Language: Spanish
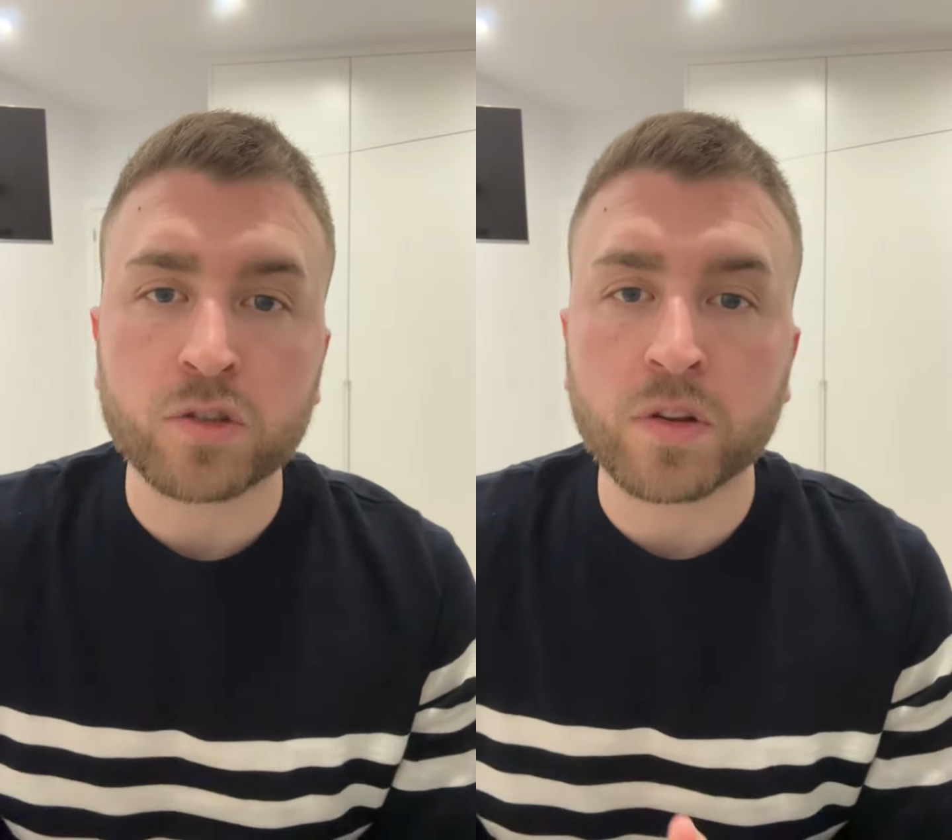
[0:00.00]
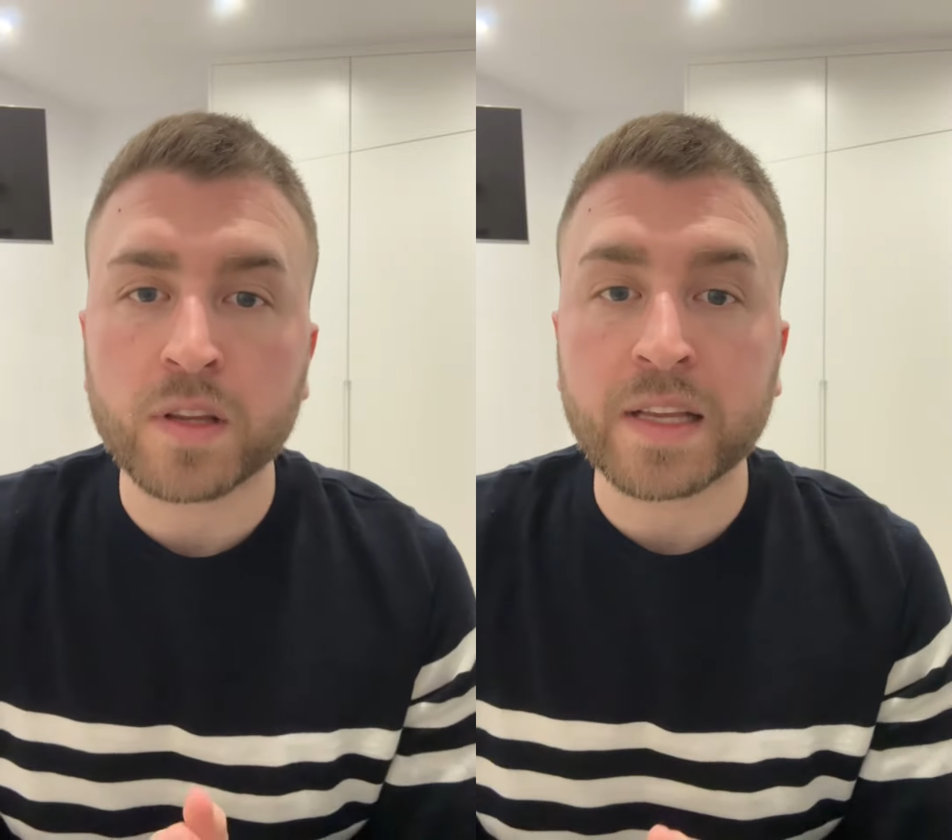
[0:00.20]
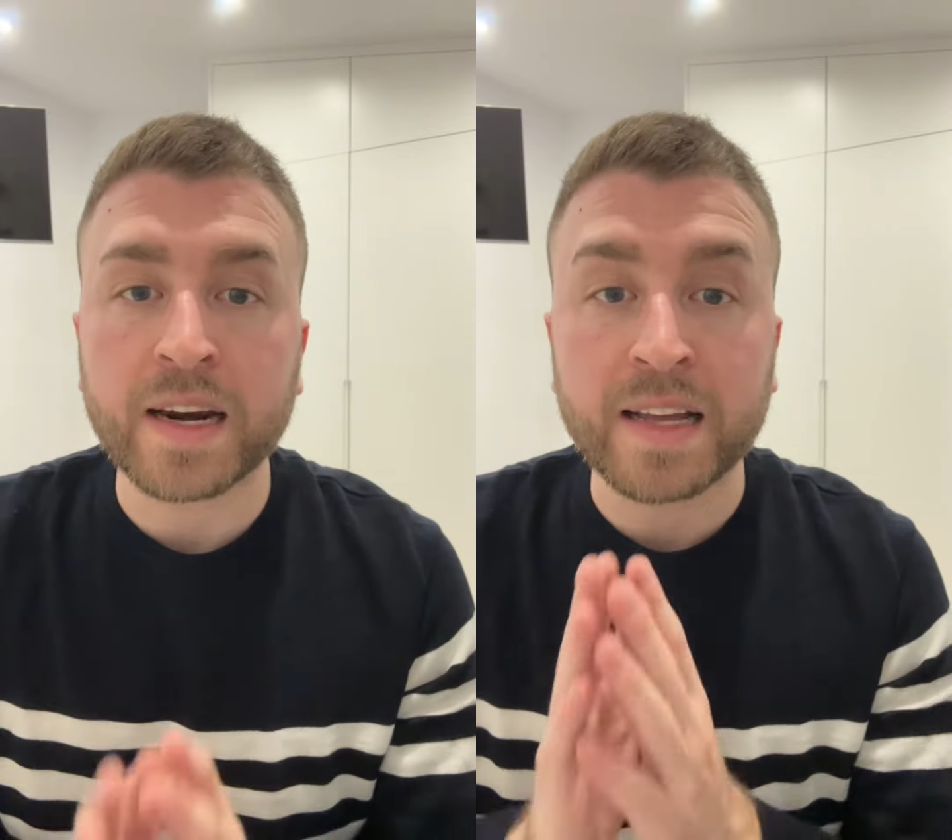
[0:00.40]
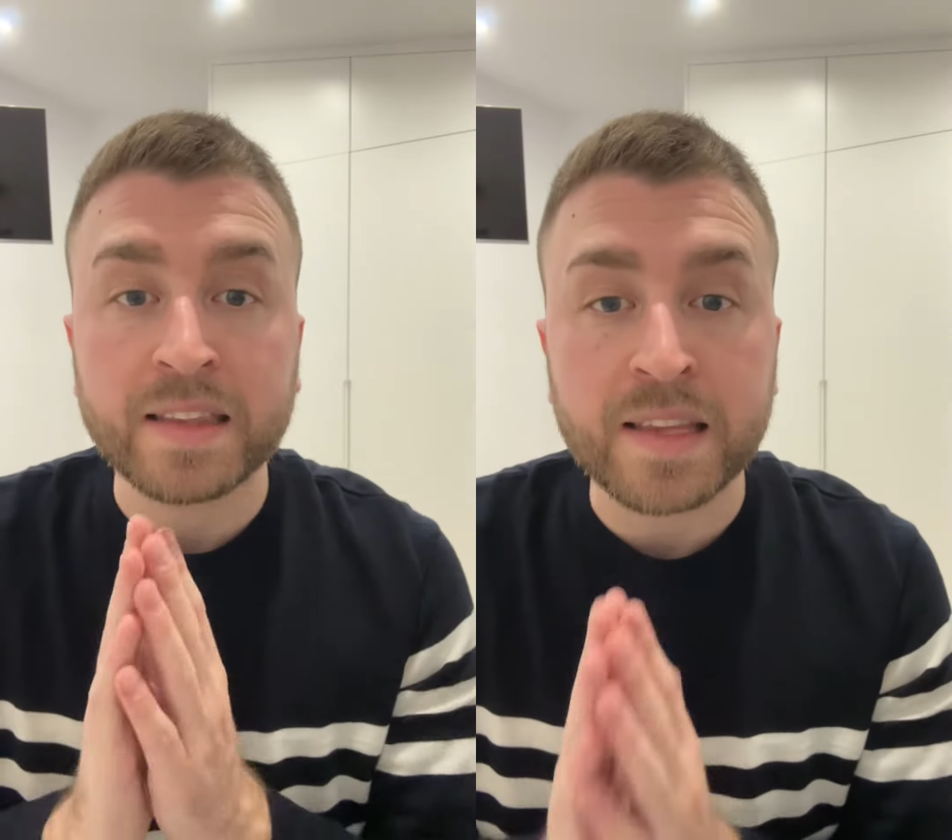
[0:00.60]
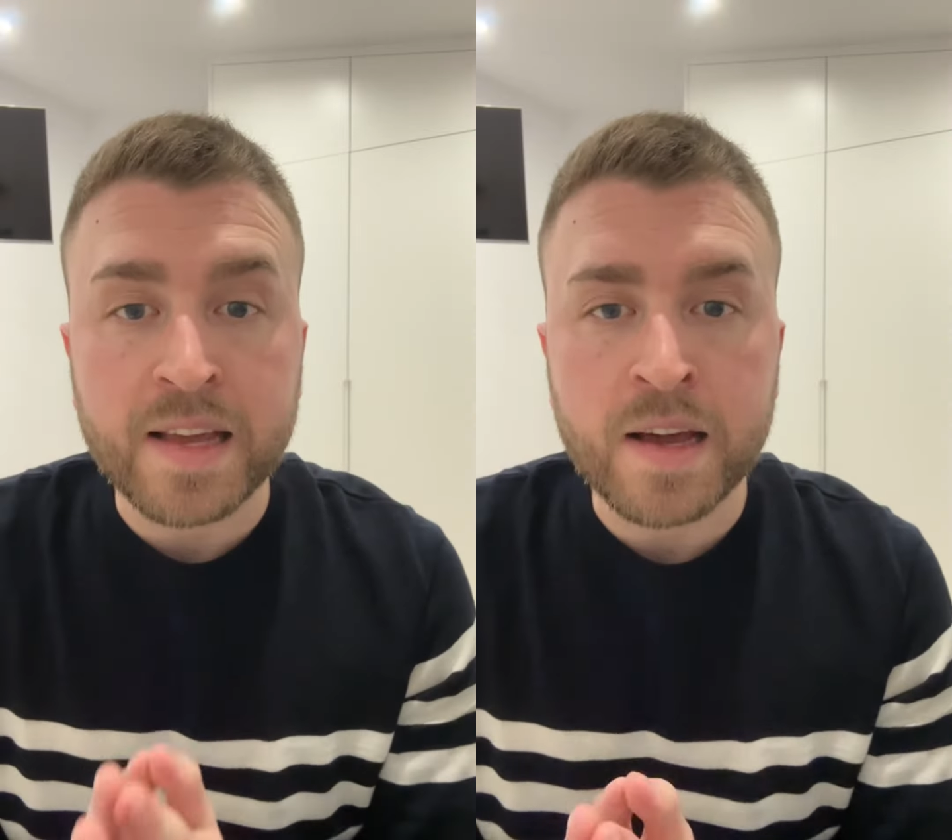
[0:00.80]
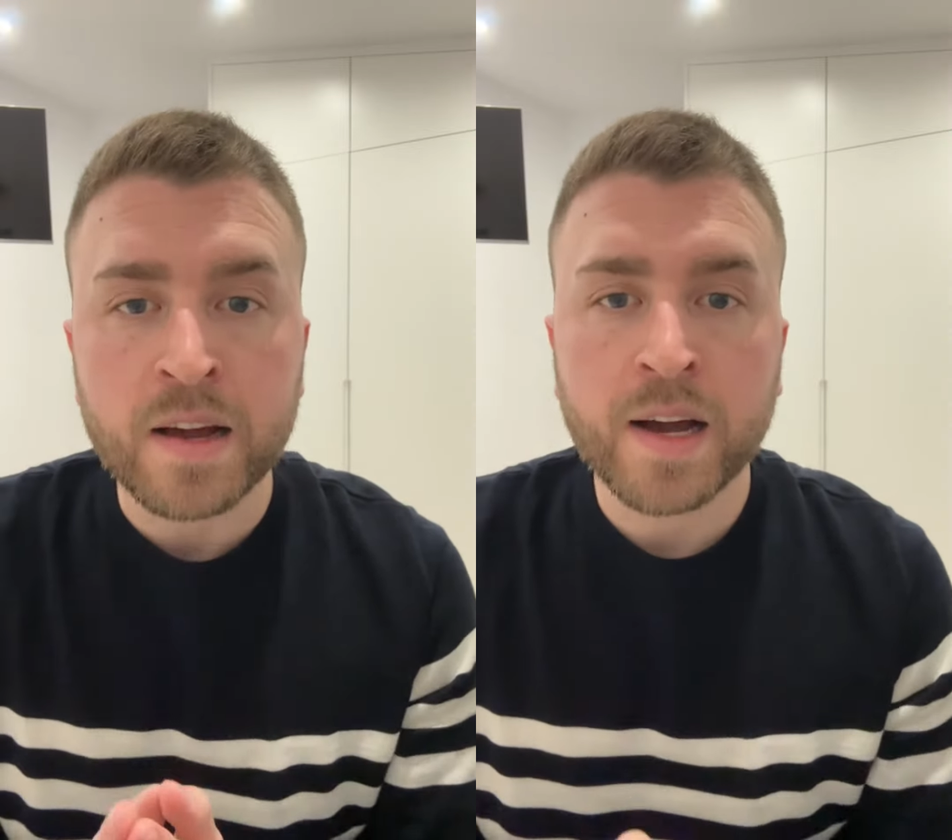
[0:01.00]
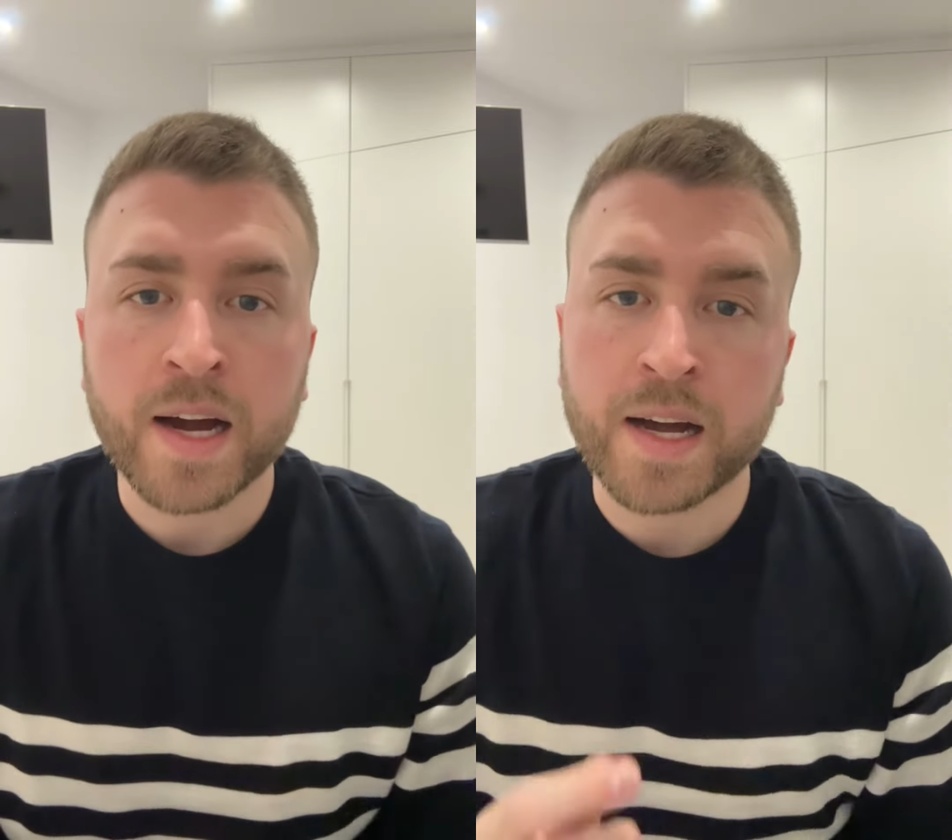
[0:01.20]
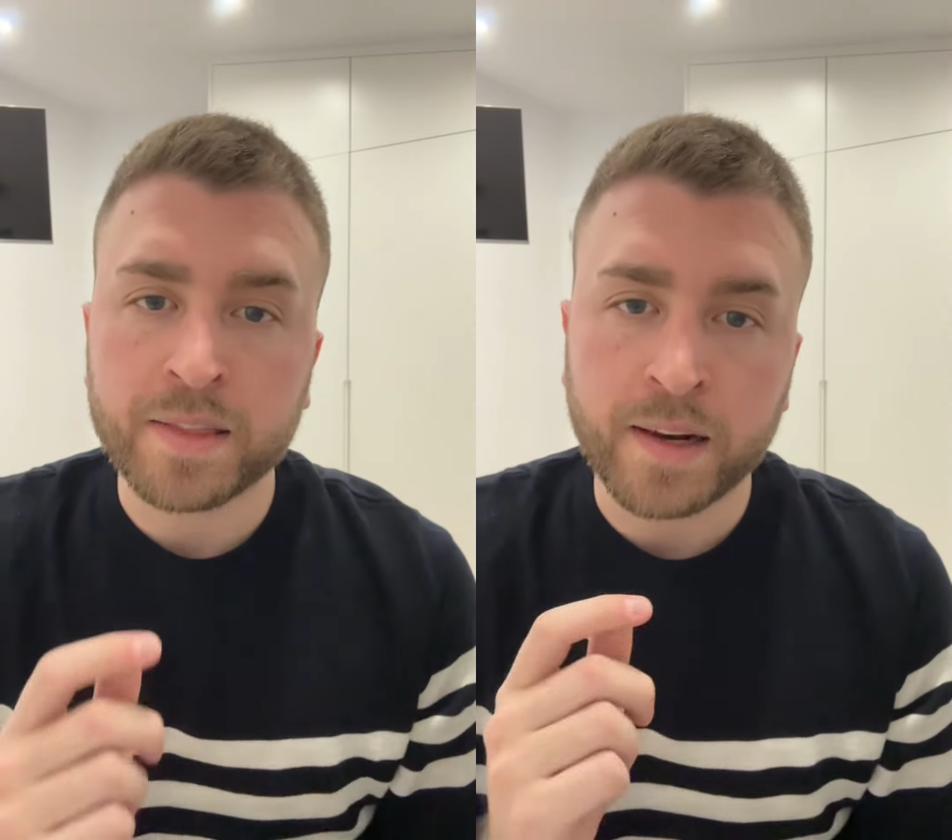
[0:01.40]
solicitar la TIE
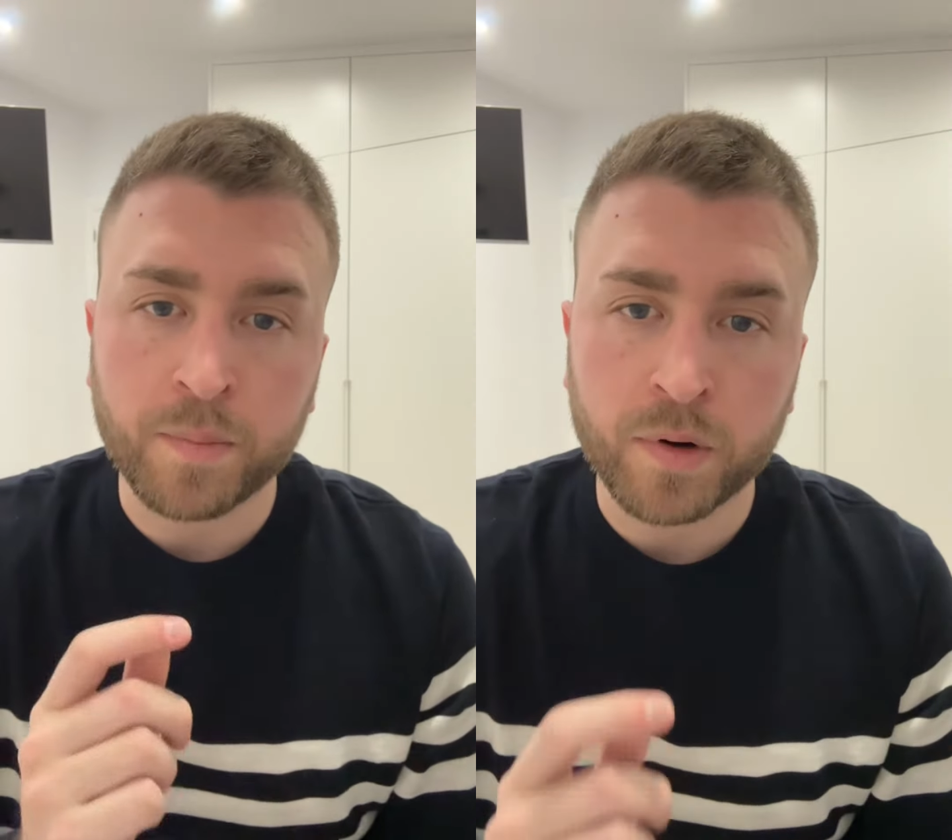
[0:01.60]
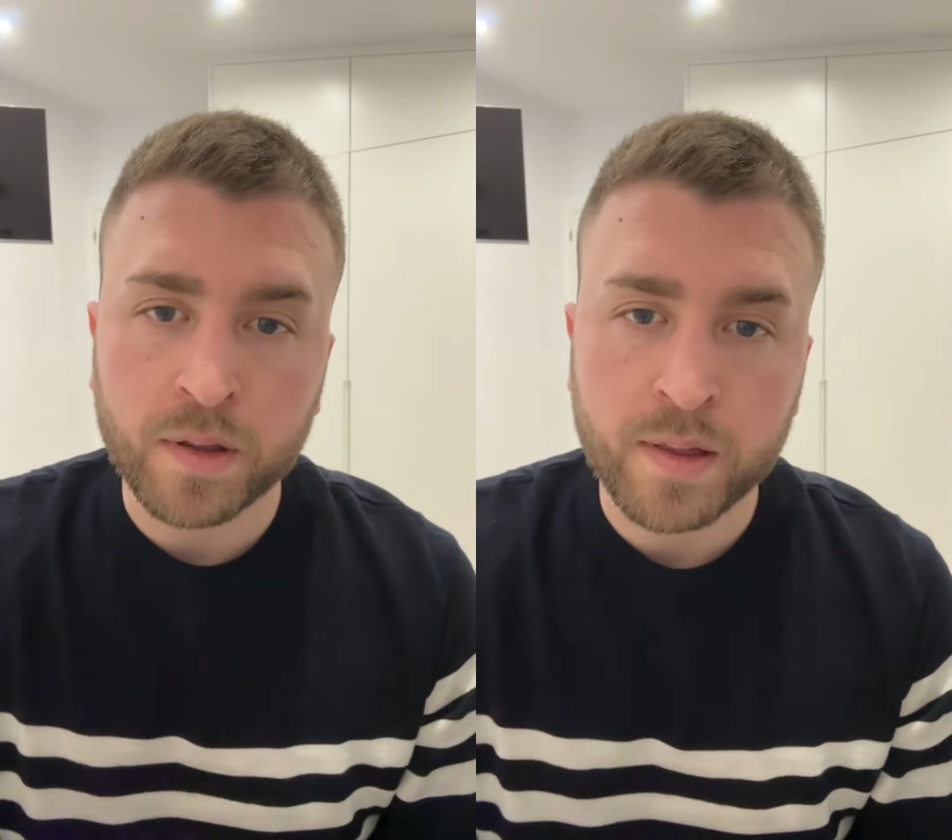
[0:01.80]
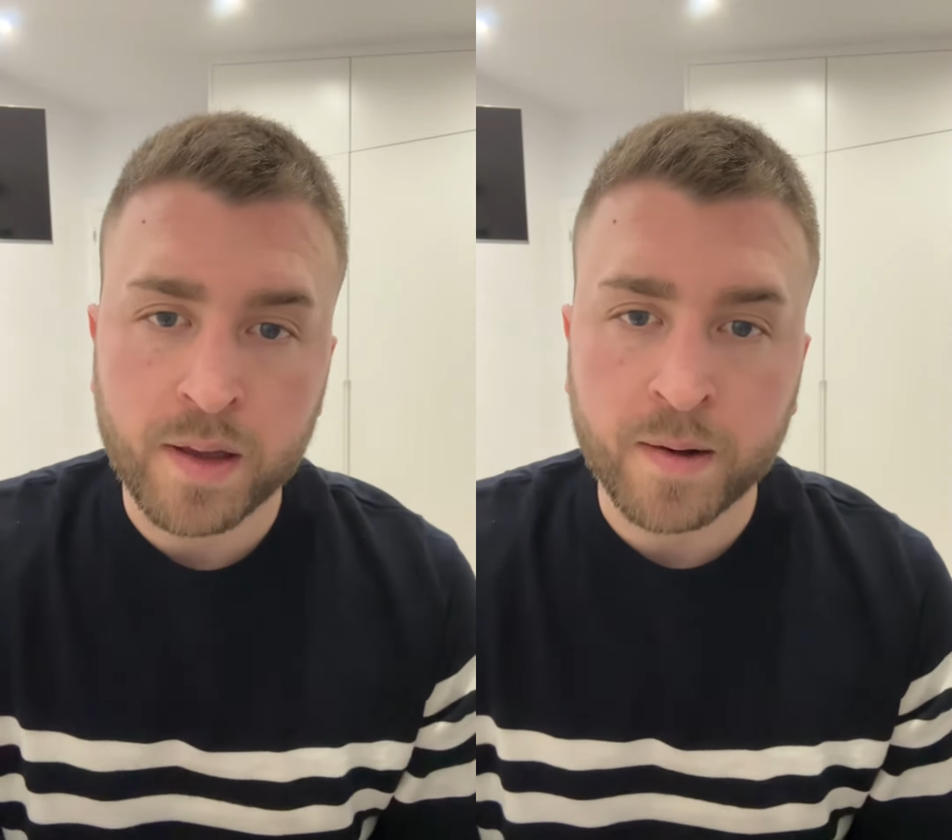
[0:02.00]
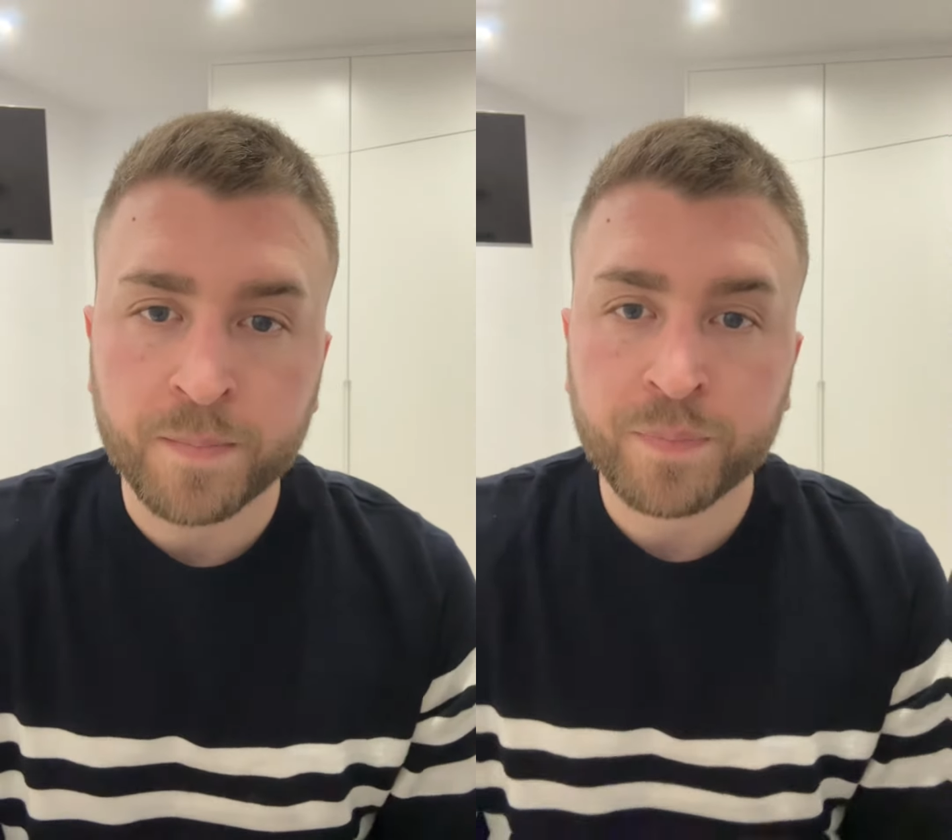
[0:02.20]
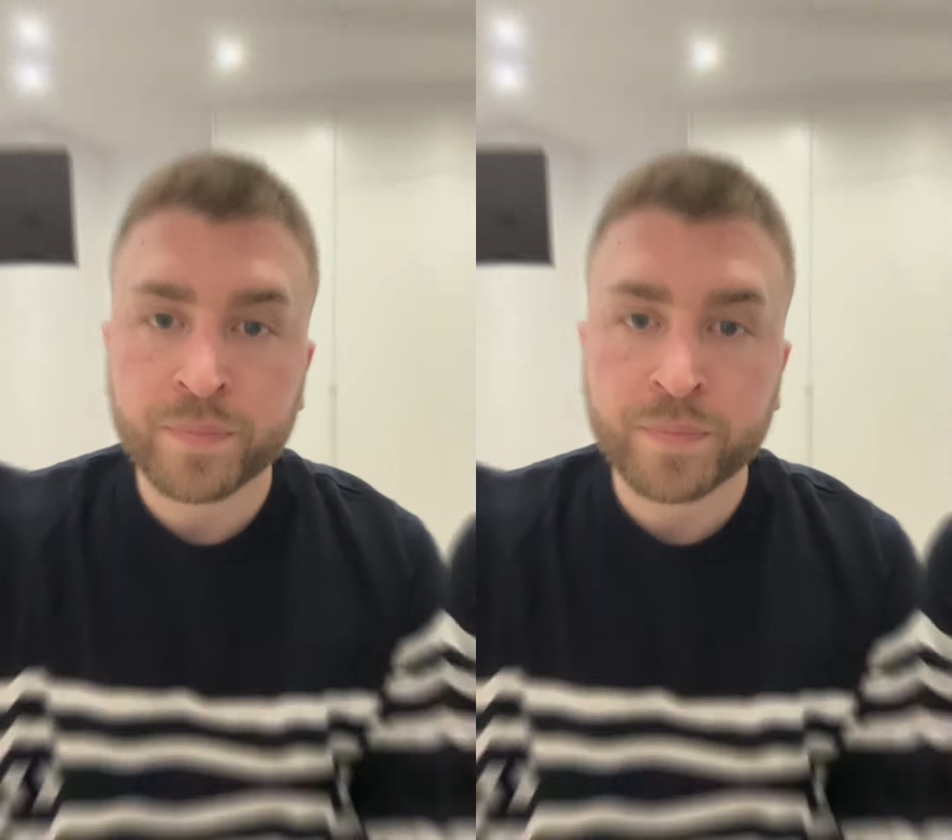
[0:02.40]
ante la policía.